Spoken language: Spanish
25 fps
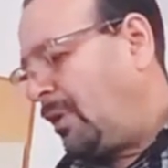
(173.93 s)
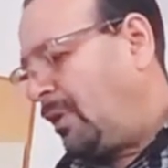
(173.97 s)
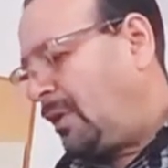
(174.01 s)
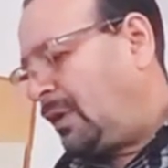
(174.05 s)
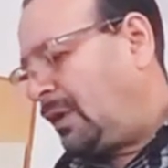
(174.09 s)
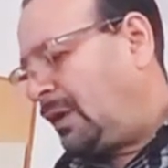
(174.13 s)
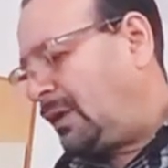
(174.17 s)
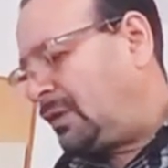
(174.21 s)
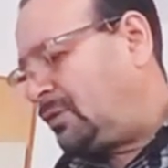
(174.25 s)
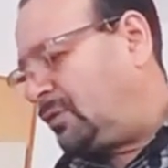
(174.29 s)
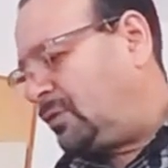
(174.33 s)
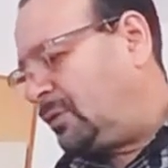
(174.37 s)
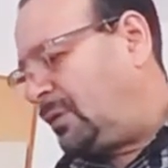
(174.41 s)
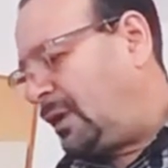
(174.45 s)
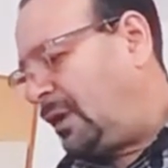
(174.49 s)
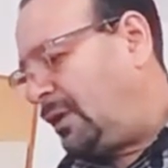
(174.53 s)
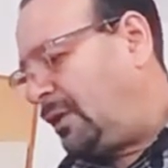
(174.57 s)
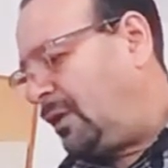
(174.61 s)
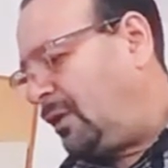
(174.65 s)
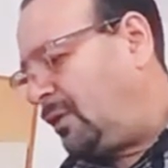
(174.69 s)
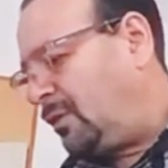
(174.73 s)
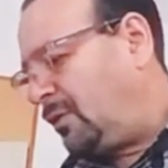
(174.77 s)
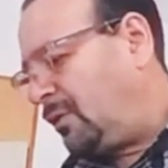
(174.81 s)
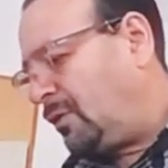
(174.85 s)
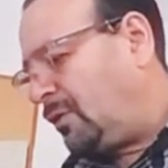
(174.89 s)
Jesús le
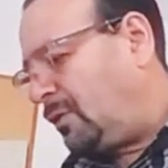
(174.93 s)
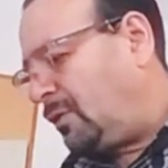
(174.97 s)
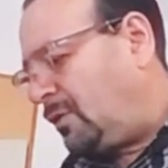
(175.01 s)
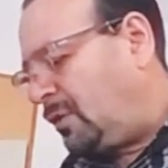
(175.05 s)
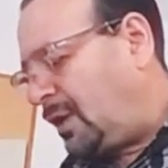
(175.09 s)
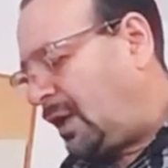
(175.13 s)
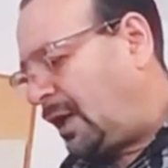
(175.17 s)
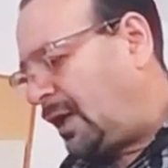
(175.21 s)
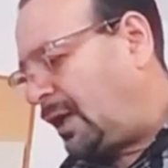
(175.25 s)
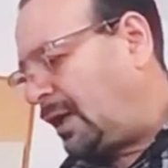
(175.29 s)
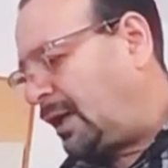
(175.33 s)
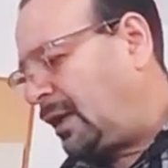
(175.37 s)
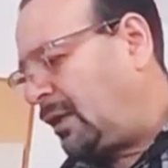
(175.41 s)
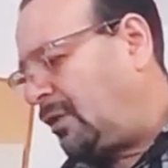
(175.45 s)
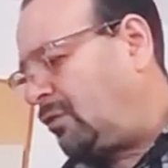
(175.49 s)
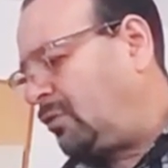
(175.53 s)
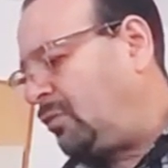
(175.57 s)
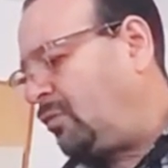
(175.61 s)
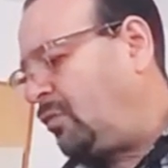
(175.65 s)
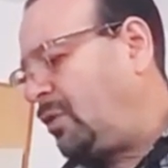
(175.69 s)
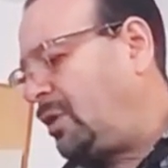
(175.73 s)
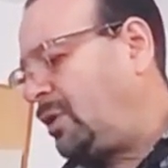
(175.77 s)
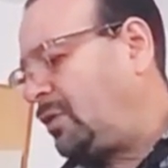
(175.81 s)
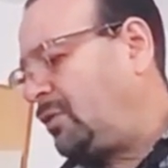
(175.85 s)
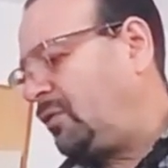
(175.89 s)
dijo, deja que los
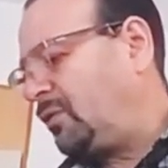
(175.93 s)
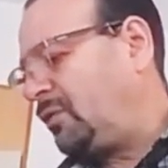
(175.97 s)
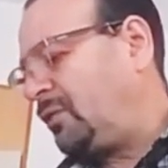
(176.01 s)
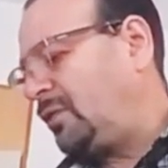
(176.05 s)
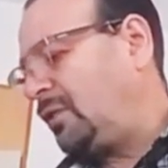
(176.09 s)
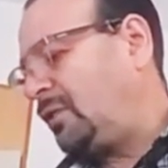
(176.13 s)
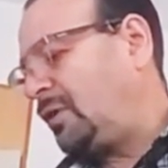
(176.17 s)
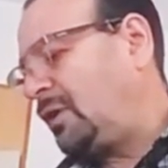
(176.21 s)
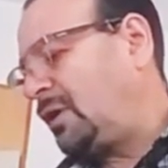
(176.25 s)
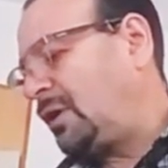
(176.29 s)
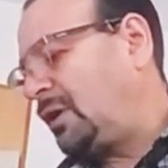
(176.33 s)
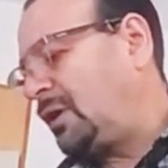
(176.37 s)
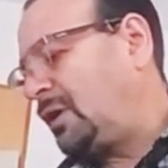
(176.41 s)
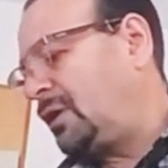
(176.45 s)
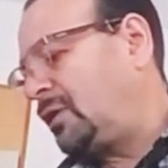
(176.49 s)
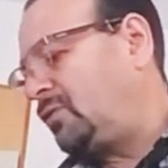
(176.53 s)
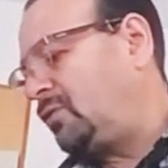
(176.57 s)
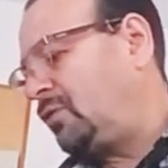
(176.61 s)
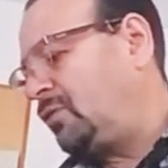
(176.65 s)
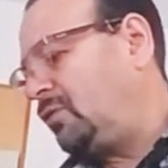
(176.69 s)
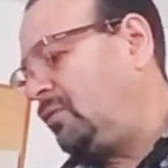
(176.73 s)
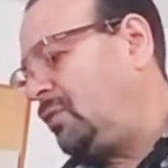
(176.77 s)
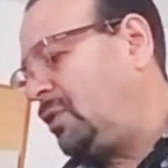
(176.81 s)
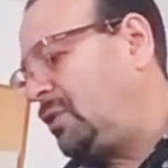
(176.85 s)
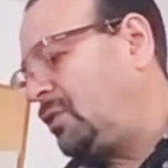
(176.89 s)
muertos entierren a
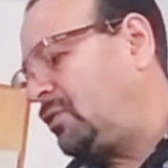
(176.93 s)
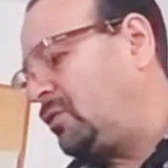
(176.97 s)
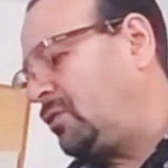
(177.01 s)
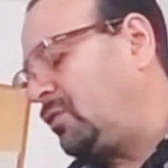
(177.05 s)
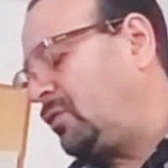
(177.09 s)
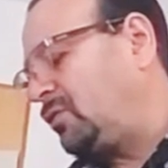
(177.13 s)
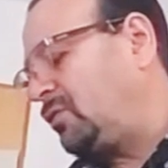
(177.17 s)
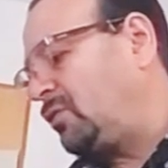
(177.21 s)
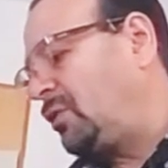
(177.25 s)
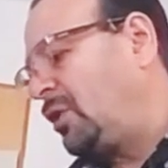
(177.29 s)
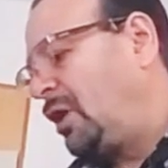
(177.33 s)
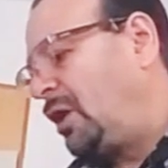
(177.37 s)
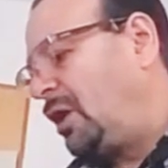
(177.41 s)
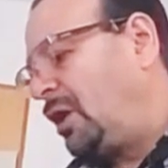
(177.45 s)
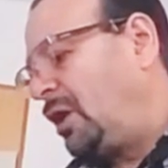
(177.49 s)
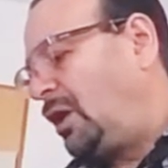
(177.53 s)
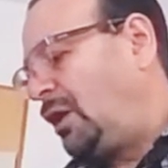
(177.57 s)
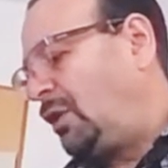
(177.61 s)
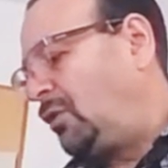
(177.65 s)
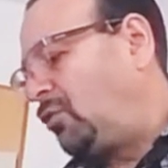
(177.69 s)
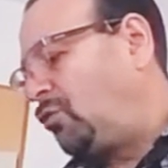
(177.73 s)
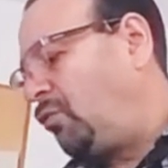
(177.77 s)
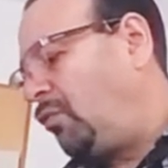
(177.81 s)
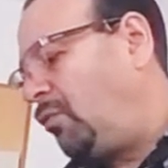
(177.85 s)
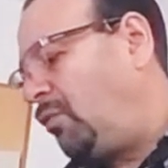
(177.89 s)
sus muertos, y
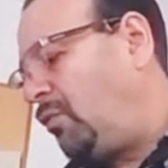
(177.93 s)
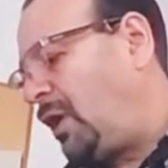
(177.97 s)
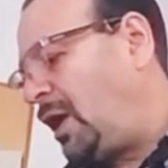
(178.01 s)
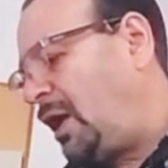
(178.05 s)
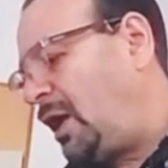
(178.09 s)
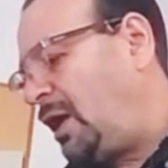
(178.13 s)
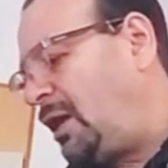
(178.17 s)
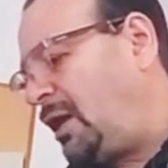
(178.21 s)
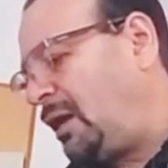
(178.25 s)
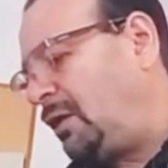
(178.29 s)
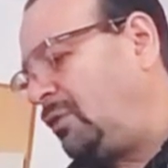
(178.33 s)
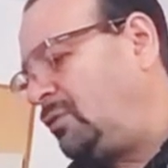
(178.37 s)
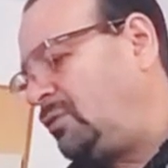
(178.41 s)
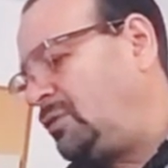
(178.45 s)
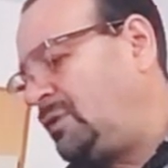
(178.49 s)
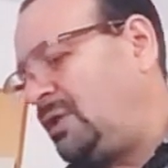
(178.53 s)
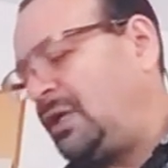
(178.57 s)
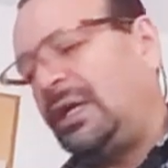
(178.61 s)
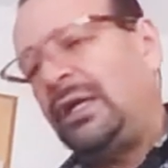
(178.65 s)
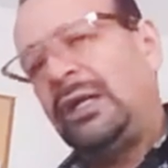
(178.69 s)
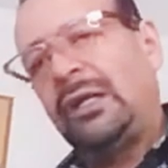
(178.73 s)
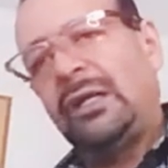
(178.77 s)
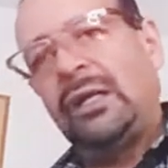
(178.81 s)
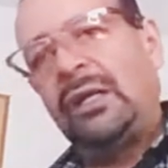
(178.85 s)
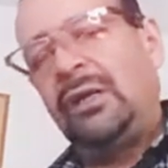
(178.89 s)
tú ve y anuncia el
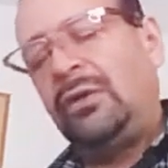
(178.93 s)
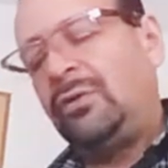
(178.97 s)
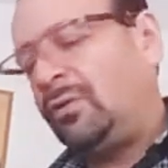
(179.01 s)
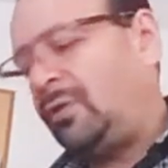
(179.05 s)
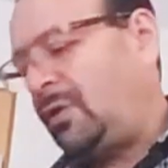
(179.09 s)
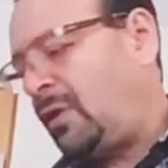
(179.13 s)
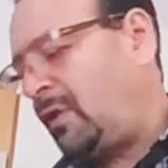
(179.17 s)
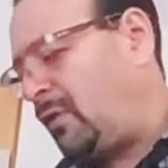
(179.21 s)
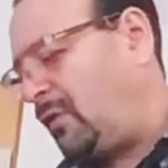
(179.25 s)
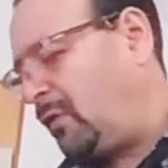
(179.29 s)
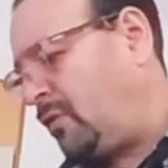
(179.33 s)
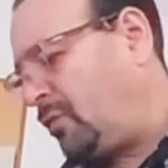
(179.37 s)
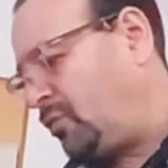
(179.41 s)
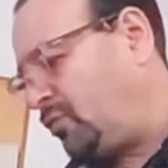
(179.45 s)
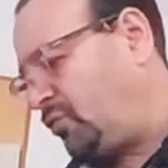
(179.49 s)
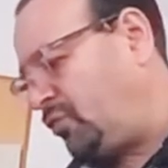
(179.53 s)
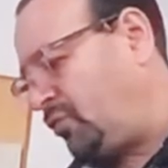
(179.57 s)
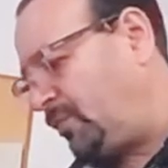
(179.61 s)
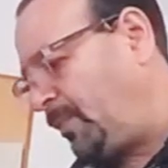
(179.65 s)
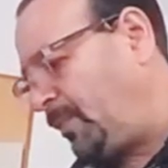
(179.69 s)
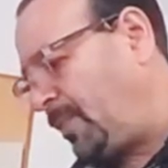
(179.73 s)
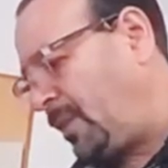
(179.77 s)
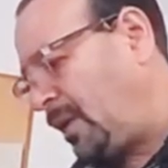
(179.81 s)
reino de Dios.